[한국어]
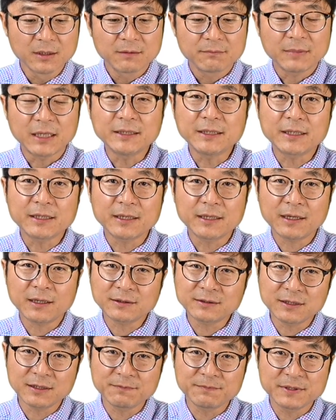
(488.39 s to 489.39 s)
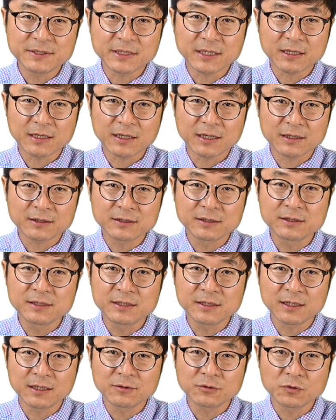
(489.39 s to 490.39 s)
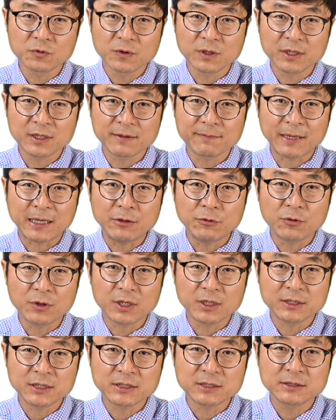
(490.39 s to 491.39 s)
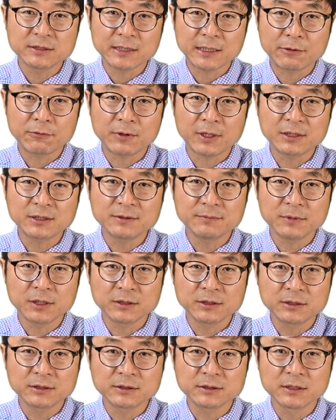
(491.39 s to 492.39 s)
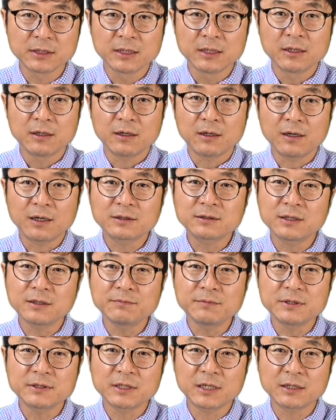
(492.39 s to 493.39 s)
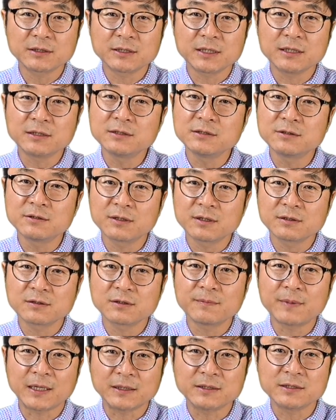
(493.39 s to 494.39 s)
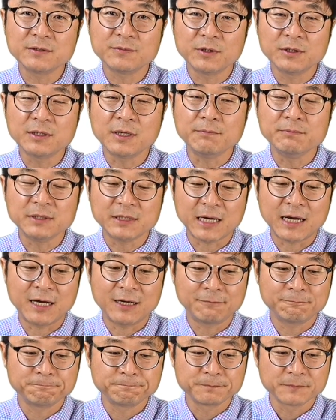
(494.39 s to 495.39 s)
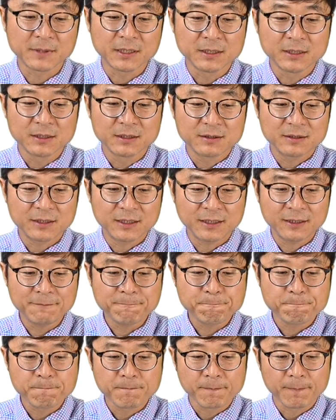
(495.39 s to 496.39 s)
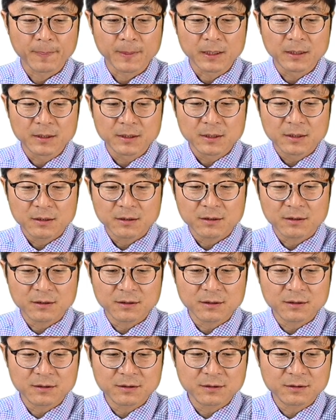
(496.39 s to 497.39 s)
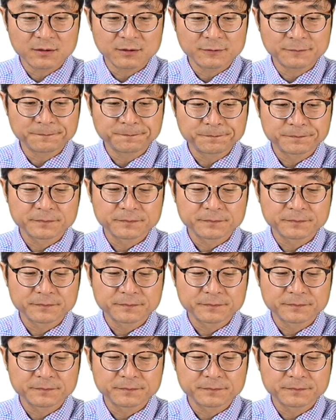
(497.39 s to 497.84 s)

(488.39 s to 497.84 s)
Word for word: 만약에 학생 비자가 그 기간 동안에 만료가 되신다고 하시면은 아, 학생 비자 재신청해서 받으시면 됩니다. 네. 어,